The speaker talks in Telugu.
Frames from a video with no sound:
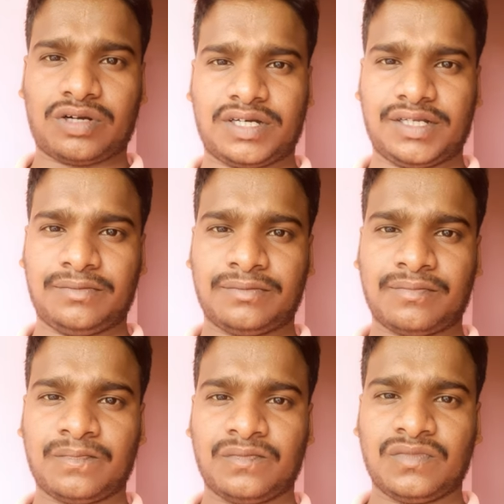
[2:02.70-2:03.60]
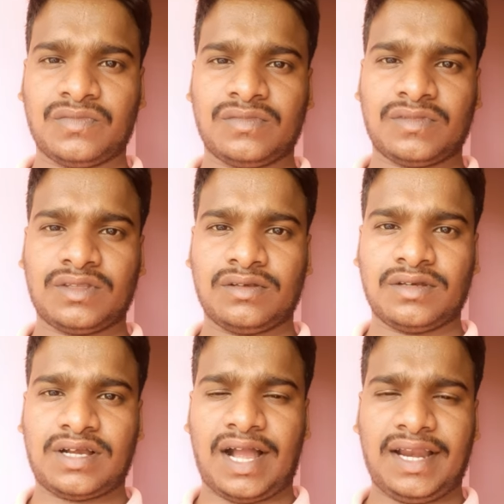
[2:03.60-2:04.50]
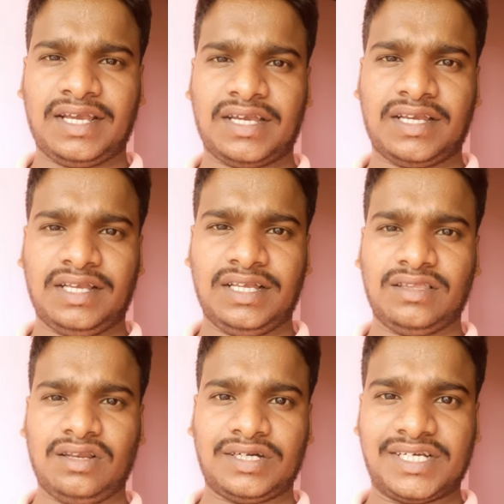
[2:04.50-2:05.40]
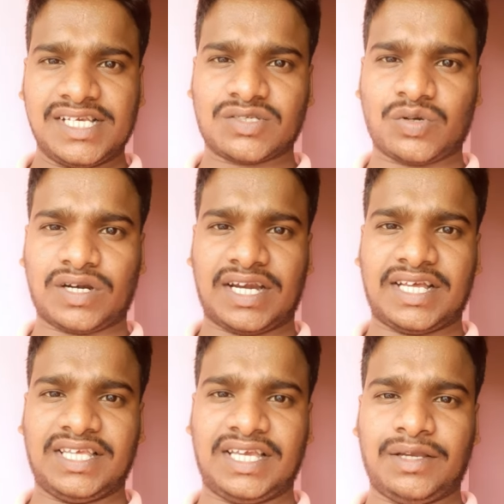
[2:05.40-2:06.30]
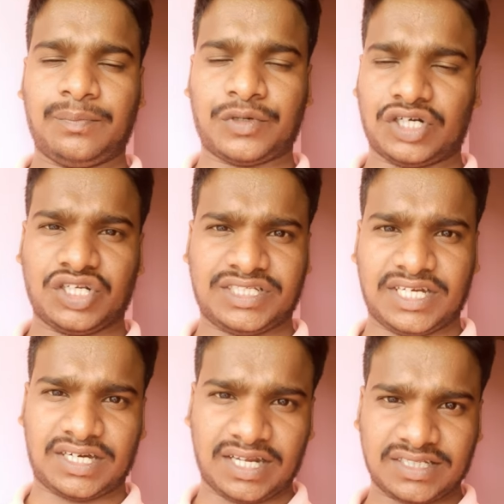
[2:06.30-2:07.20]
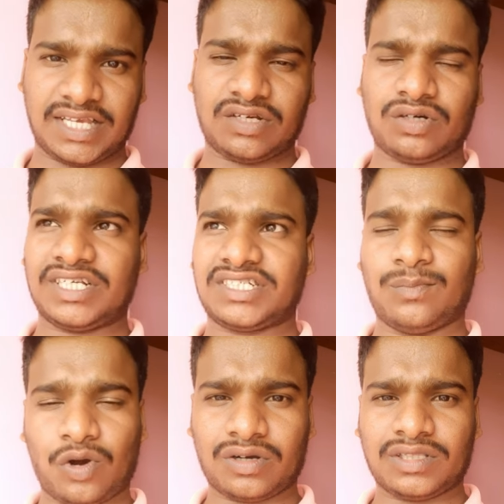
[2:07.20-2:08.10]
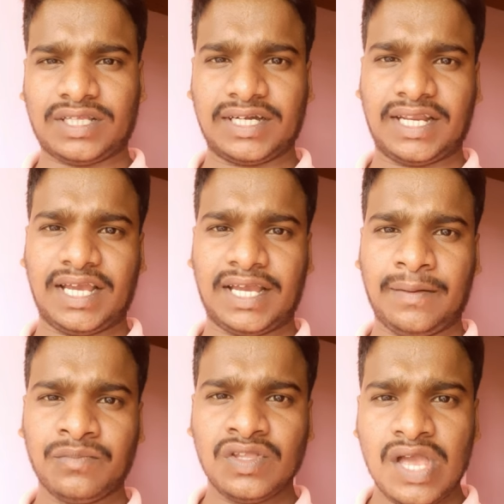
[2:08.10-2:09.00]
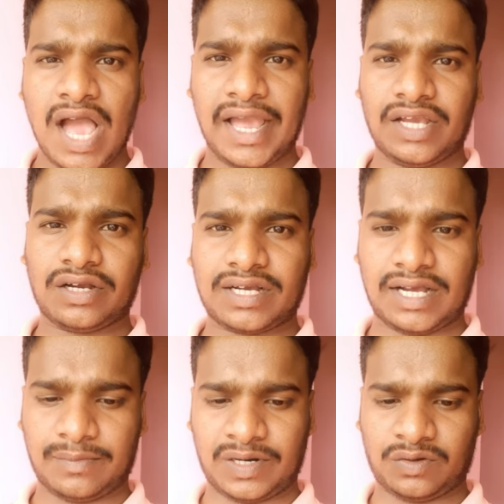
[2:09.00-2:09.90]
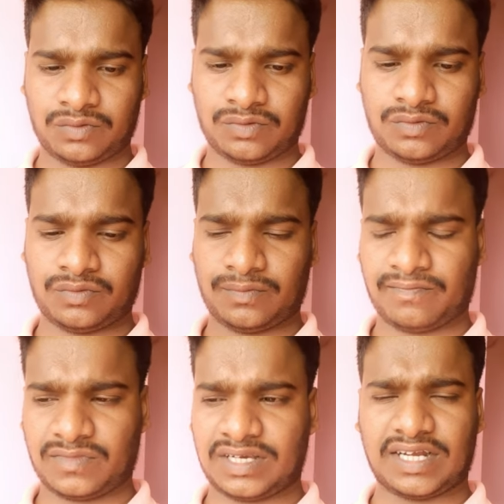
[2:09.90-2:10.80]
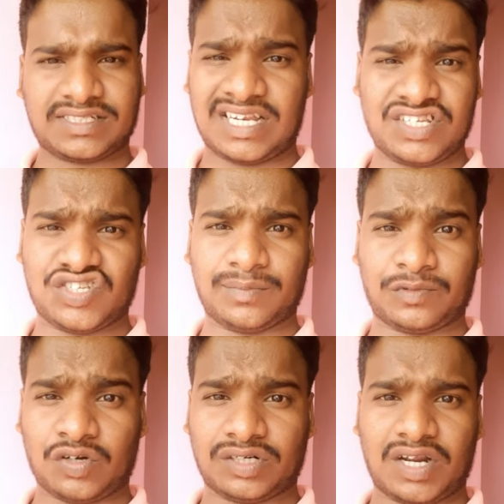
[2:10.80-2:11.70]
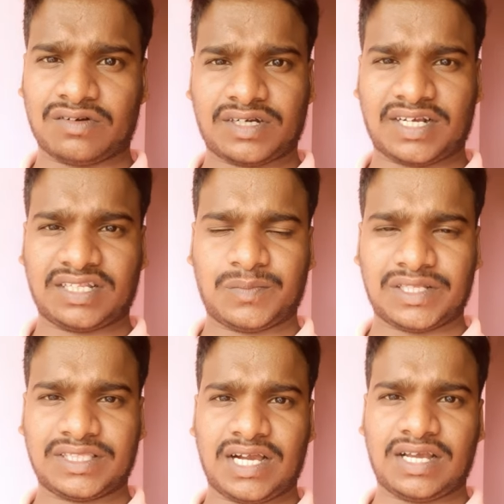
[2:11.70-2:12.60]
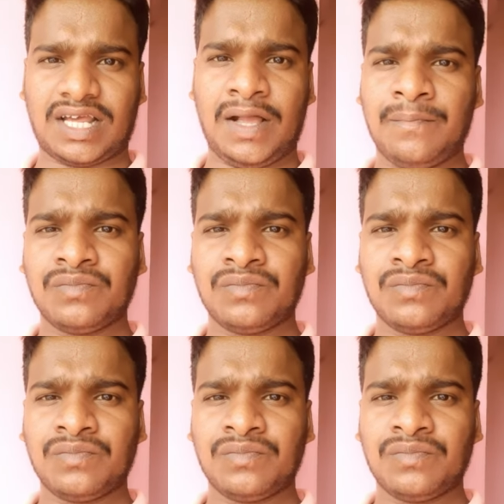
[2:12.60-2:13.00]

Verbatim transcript: బాగున్నాయి కానీ ఇందులో టీ స్కోర్ అనేది ప్రొడ్యూస్ చేయట్లేదు సైకో టెస్ట్ బాగుందంటే ఆ యొక్క మనం కర్సర్ని జరుపుకుంటూ ఉంటాం కదా పద్దాకలా